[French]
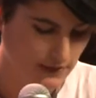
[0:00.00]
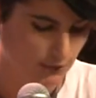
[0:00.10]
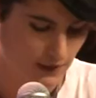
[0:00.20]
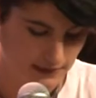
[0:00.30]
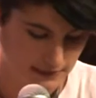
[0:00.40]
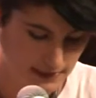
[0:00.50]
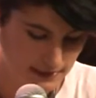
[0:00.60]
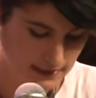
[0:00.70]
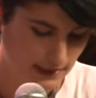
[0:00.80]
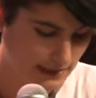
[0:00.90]
c'est
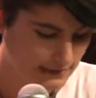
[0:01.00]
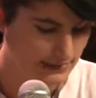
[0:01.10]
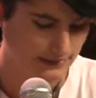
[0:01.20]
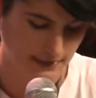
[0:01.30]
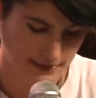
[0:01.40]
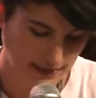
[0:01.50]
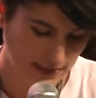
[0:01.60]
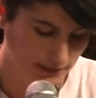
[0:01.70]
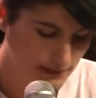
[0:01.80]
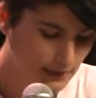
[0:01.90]
Kvardek, Anne, Natacha,